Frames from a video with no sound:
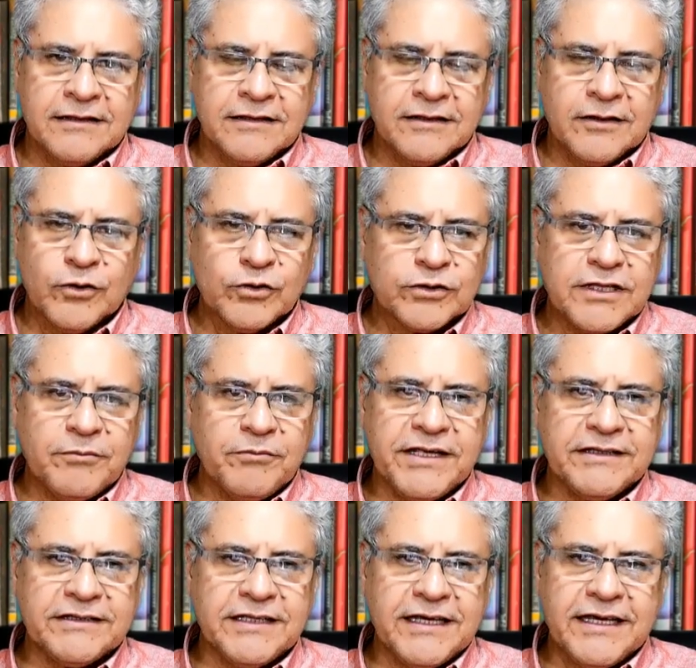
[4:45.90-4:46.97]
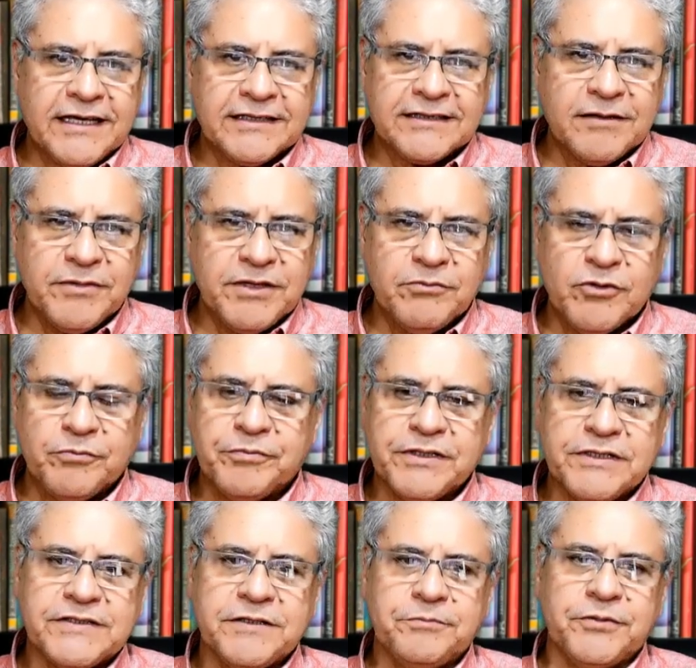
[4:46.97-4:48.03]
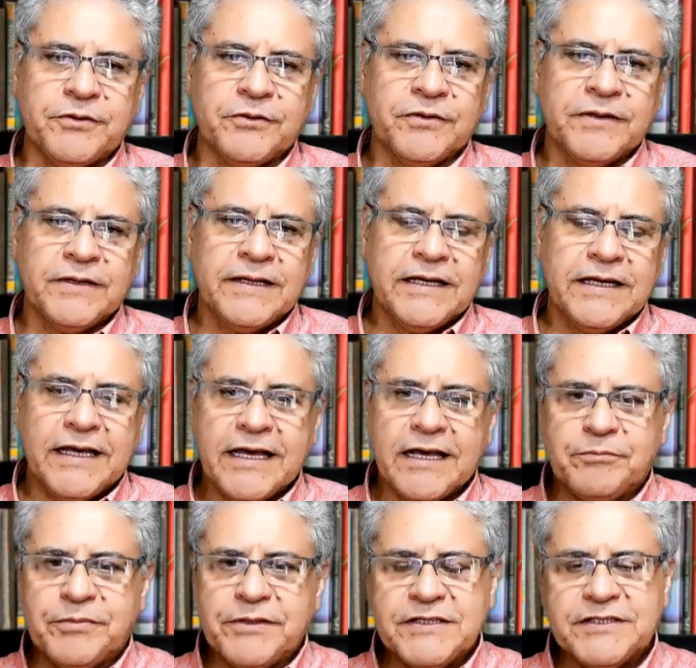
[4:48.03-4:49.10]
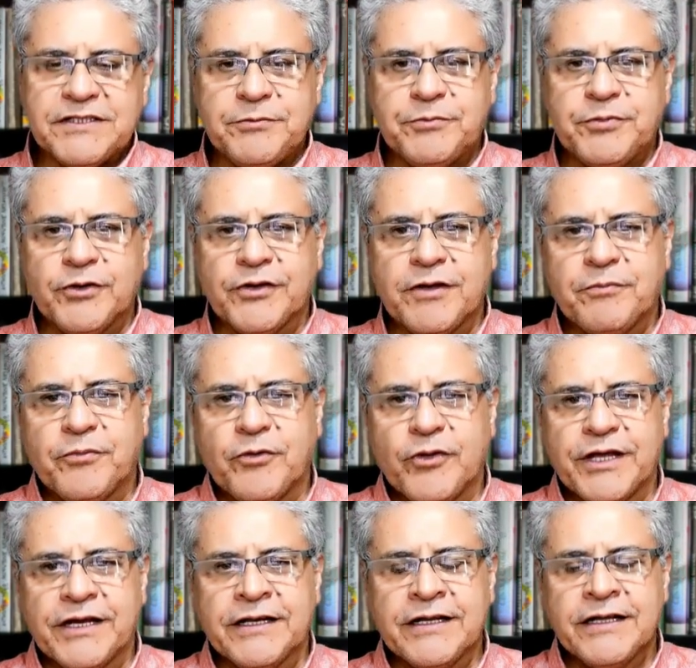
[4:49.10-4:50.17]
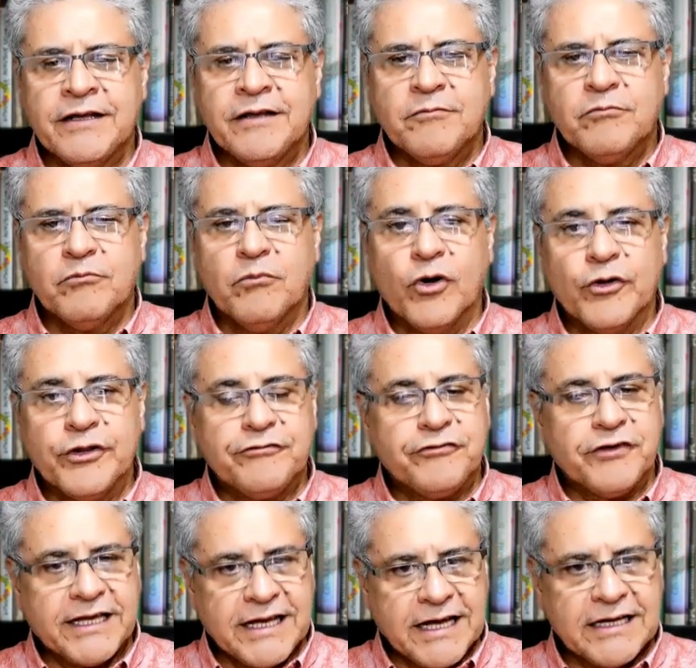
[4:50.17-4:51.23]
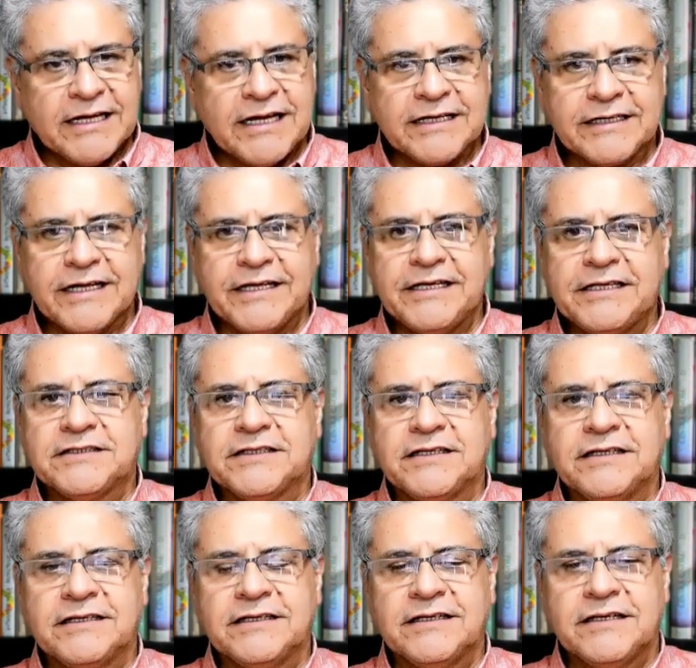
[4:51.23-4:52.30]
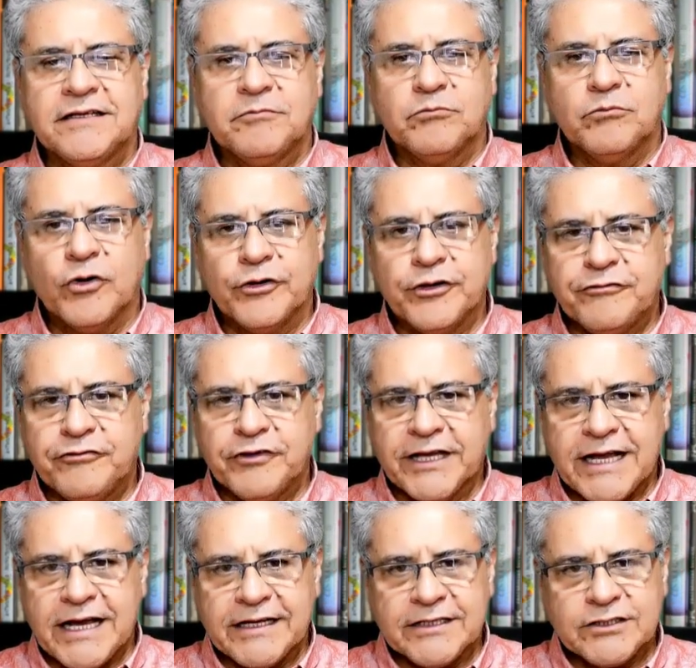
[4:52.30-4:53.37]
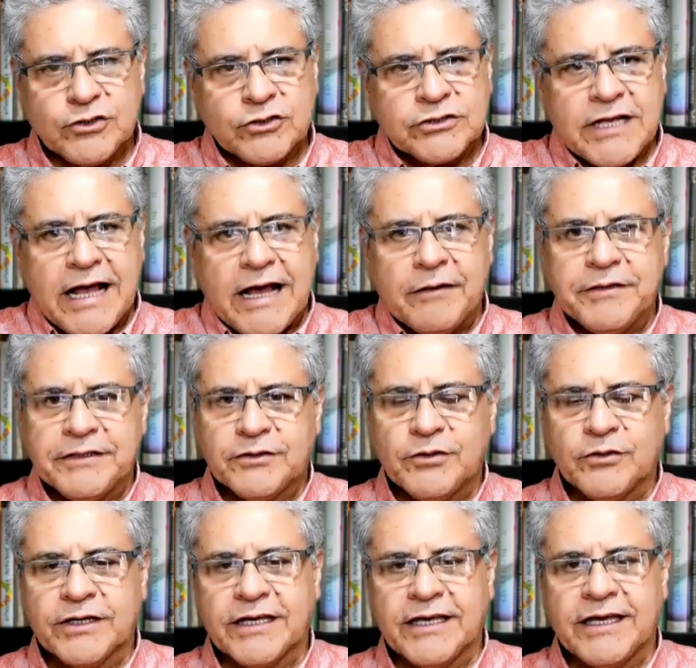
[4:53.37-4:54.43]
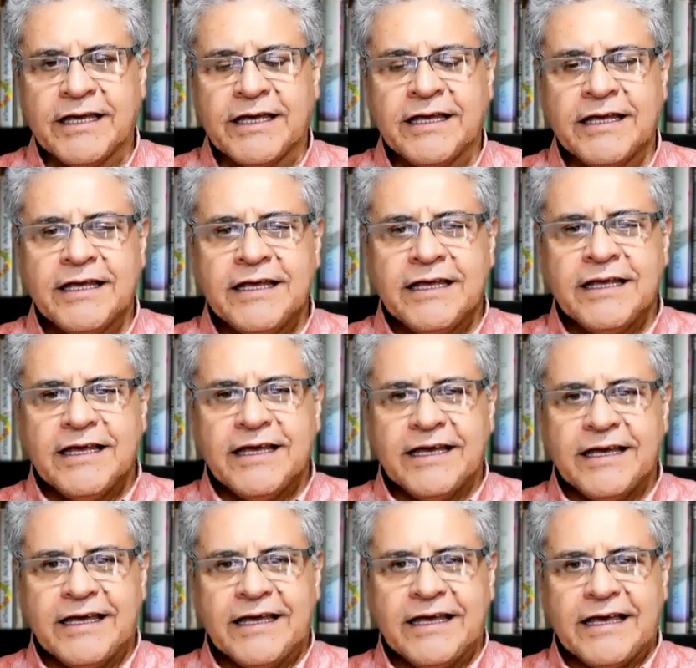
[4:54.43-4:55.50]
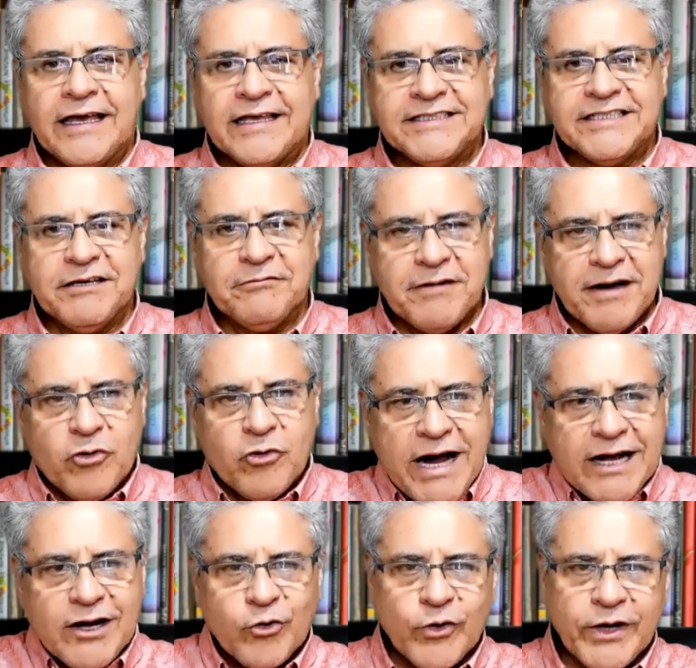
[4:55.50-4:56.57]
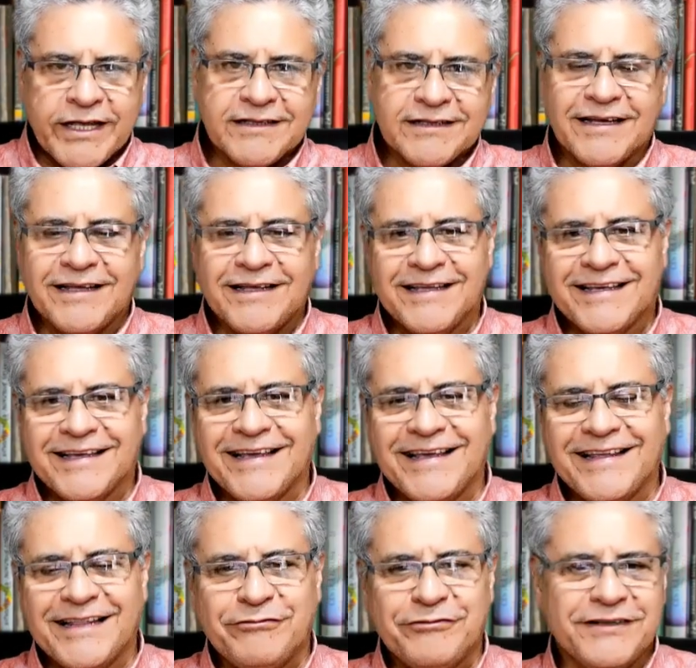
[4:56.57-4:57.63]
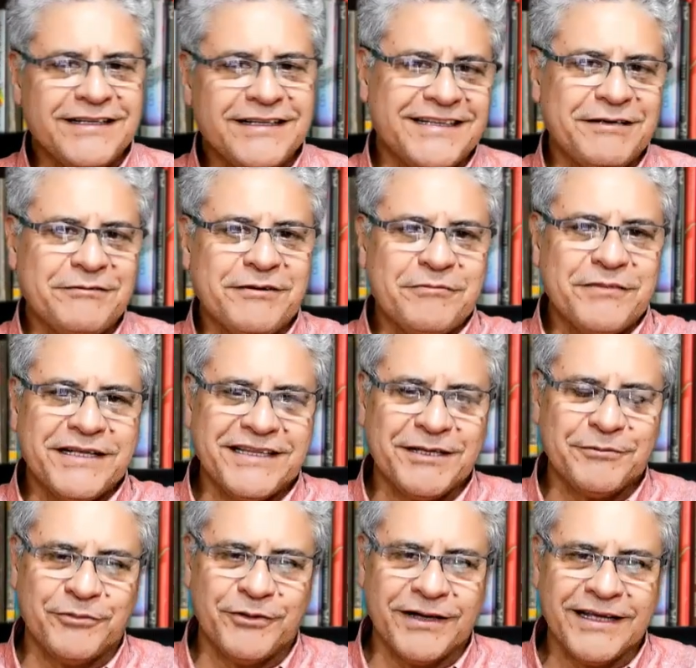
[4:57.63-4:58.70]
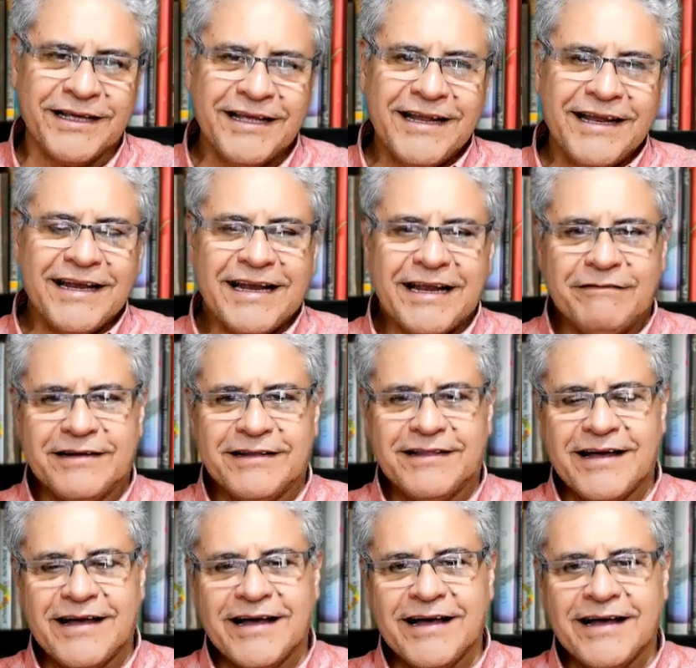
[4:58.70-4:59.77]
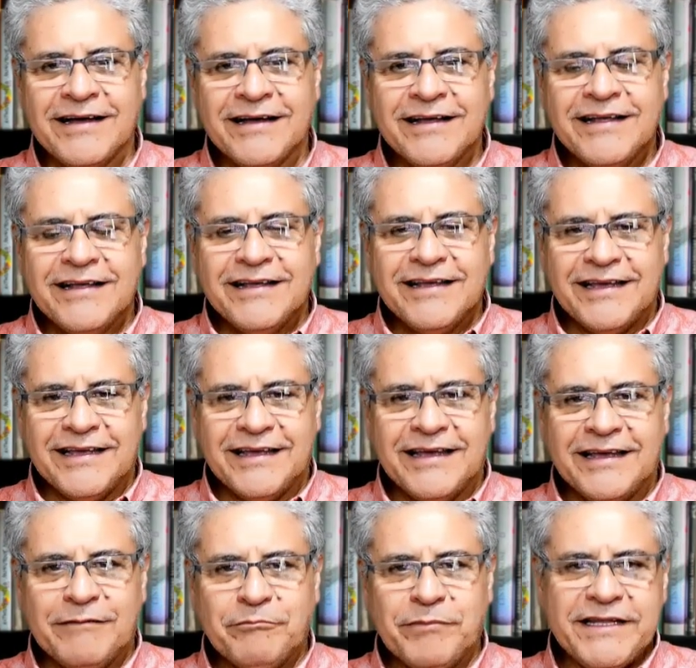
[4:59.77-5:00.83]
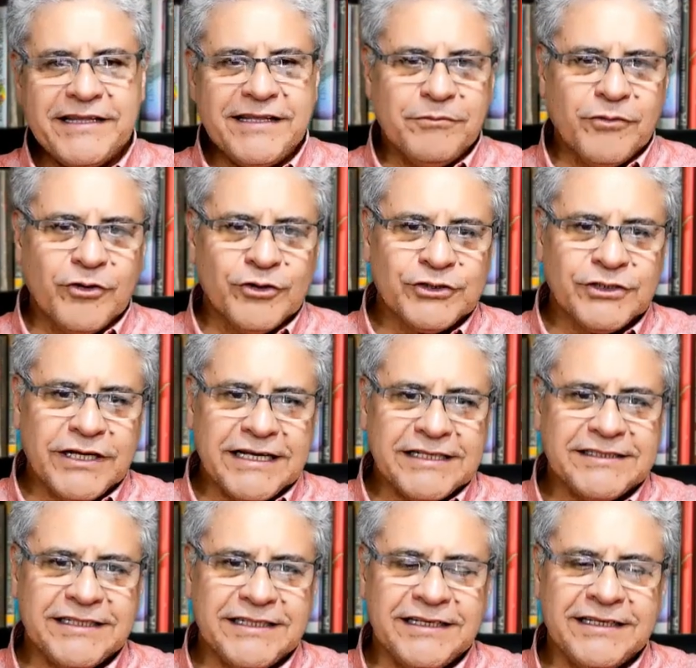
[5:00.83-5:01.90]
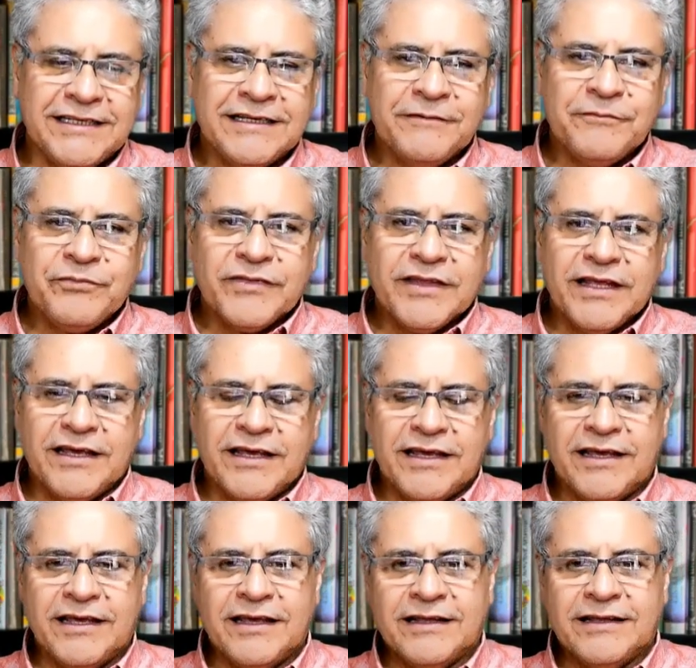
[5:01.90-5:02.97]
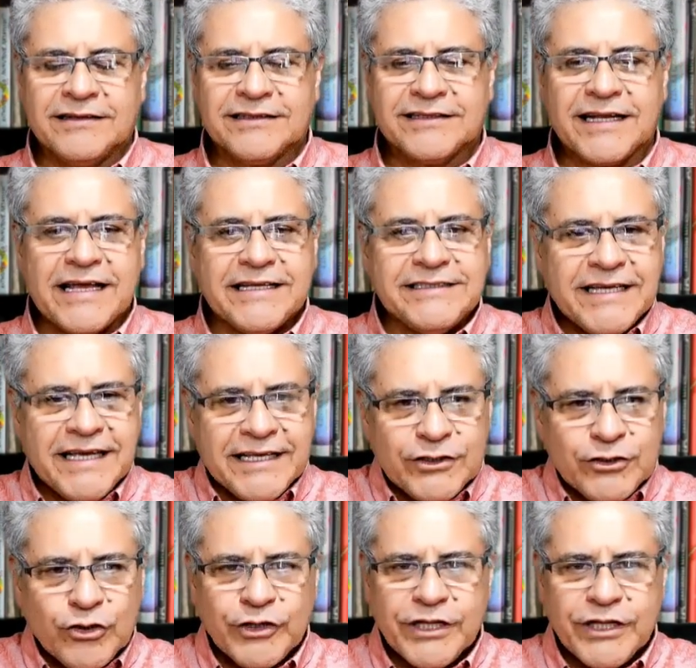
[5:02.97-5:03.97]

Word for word: justamente este mismo principio es el principio de poder modificar las raíces, modificar esos hábitos que eh, llevamos a cuesta y que definitivamente, pues, la verdad, eh, venimos así eh, trayendo